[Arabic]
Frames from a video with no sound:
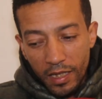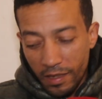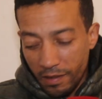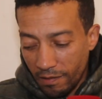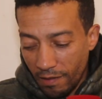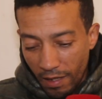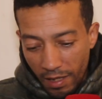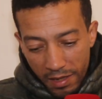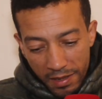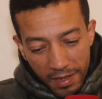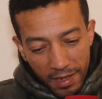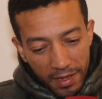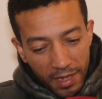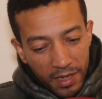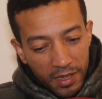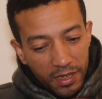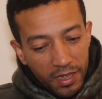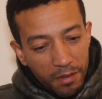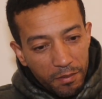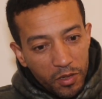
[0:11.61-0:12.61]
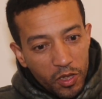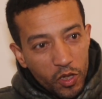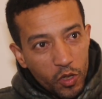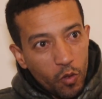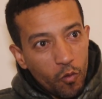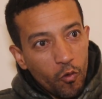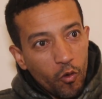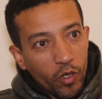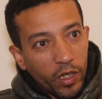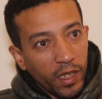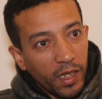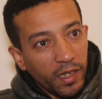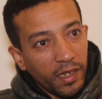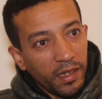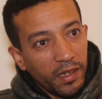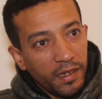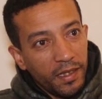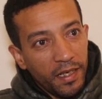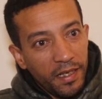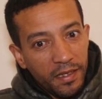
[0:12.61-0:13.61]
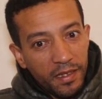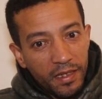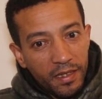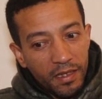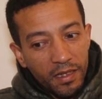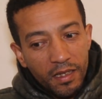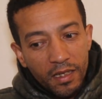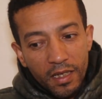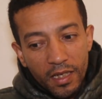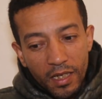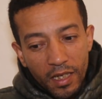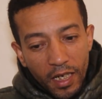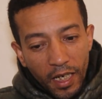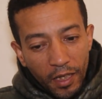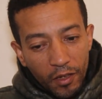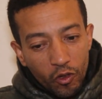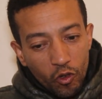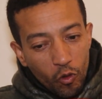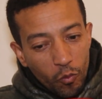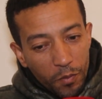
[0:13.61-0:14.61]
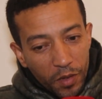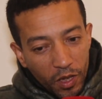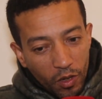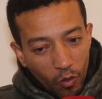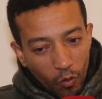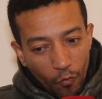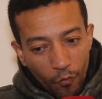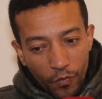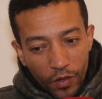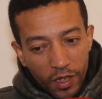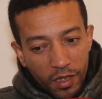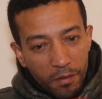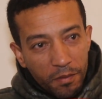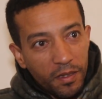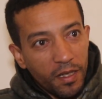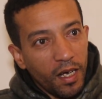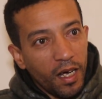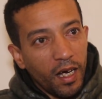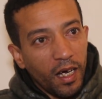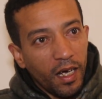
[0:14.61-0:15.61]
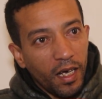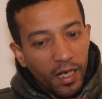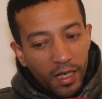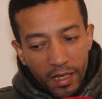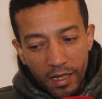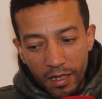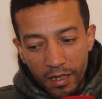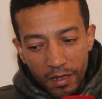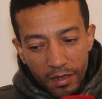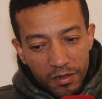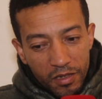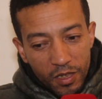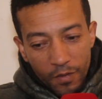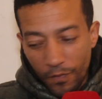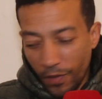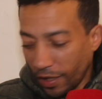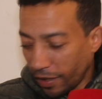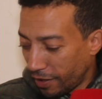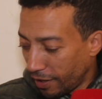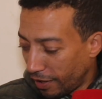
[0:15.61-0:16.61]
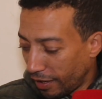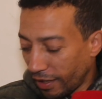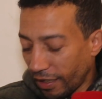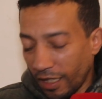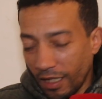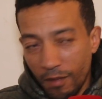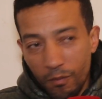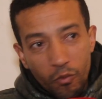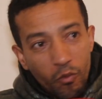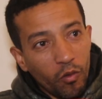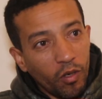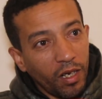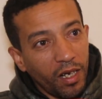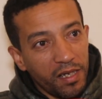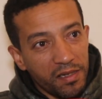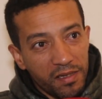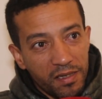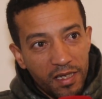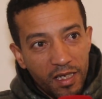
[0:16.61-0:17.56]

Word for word: الدري تزاد عندي بتشوه خلقي يعني عنده ميكرو في الكبده آه، انتفاخ ديال القلب والراس